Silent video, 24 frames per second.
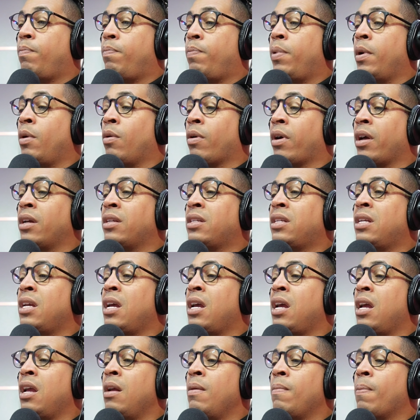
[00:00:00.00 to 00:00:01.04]
Pero que
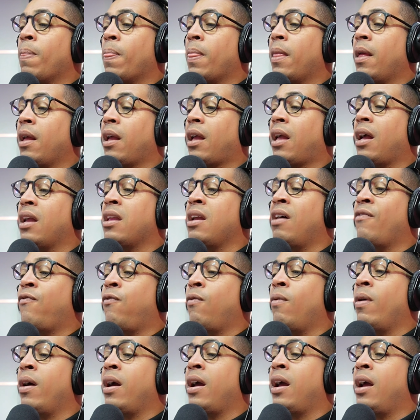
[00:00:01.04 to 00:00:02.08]
sí, que ella
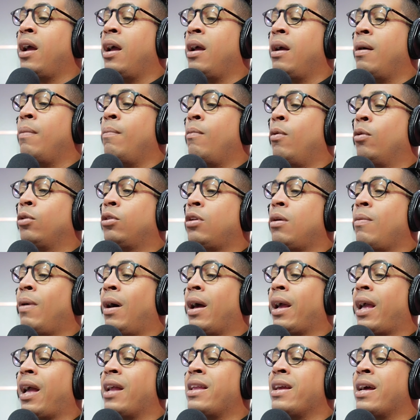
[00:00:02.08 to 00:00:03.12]
fue eh, motivada,
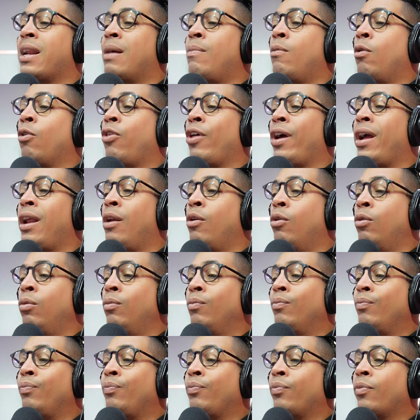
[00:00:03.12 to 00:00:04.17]
que ella era modelo.
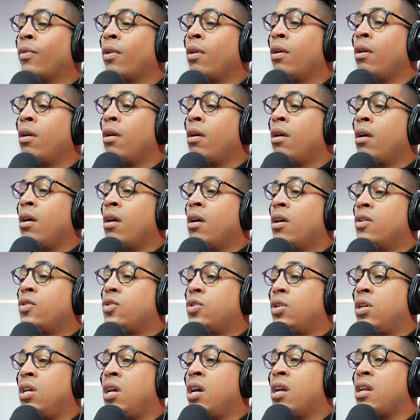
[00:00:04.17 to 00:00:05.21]
Ajá.
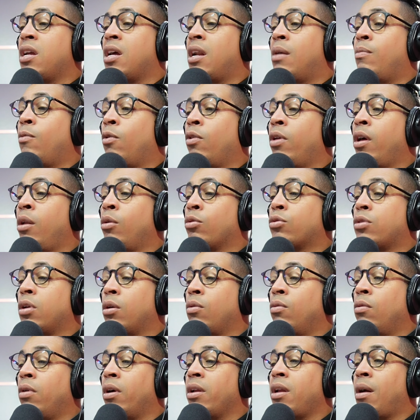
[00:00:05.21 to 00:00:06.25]
Sí, ella era modelo,
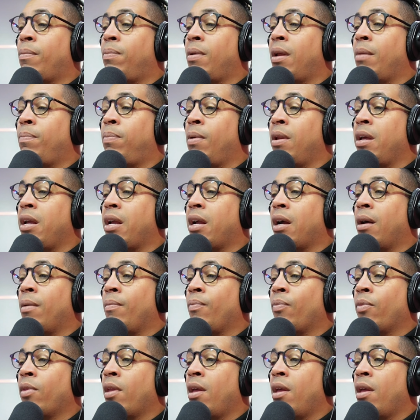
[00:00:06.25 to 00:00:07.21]
según ella explica.